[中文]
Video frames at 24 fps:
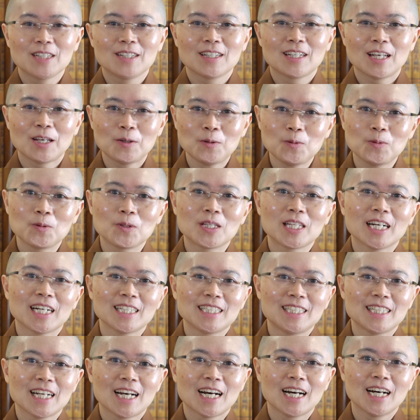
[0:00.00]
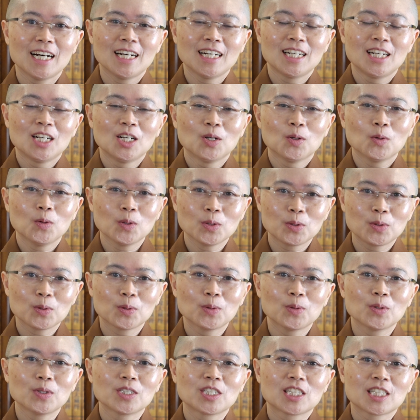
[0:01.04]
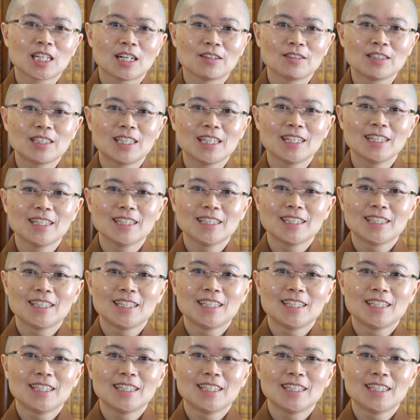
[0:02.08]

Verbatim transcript: 给予大家或多或少的